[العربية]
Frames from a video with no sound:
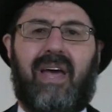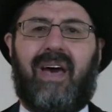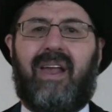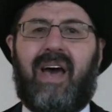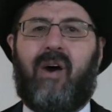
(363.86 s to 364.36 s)

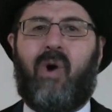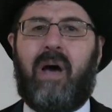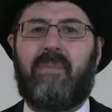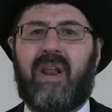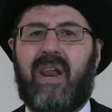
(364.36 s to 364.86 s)

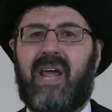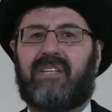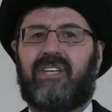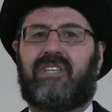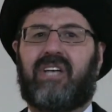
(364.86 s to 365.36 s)
الاوامر
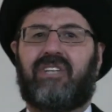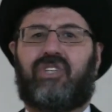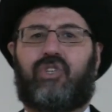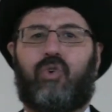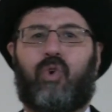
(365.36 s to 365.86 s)
التي
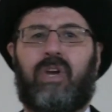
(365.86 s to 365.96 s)
تصدر